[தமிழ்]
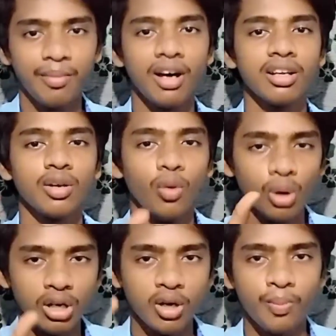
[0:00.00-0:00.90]
மார்க்
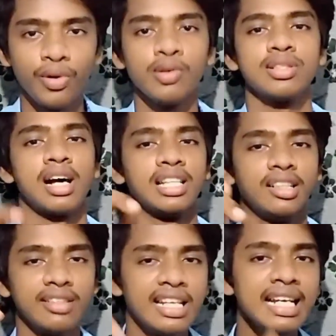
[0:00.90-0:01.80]
உங்களுக்கு ப்ரோஸ்
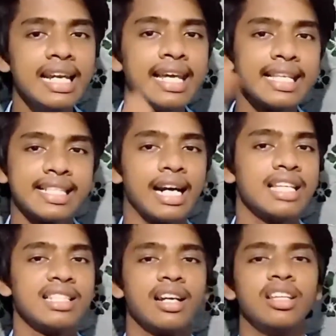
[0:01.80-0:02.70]
அதாவது இன்னைக்கு
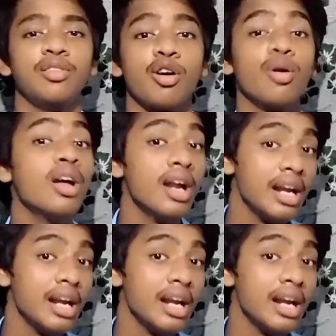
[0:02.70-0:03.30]
சேலஞ்சில இருந்து வரும்